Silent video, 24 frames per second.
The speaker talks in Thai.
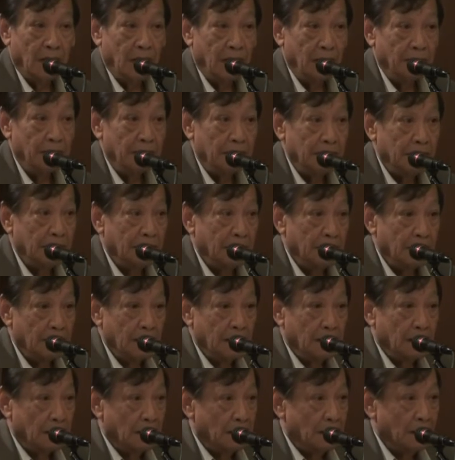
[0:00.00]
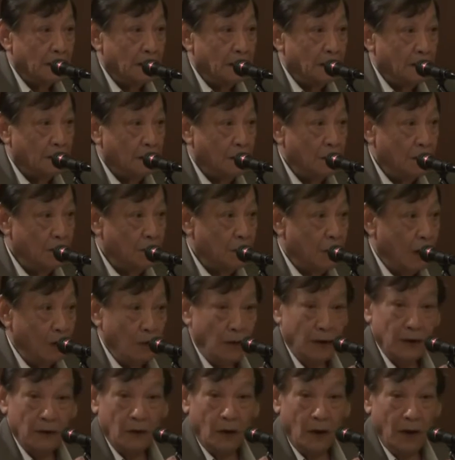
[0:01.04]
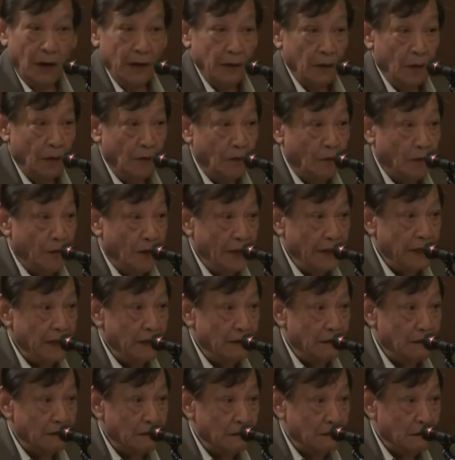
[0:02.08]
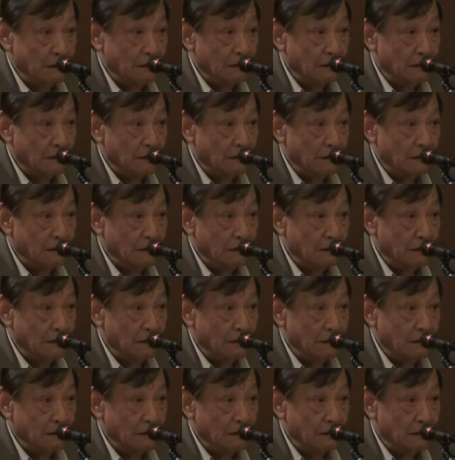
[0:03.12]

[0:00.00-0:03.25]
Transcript: นะครับ เมื่อสองวันก่อนนี่ผมได้ยิน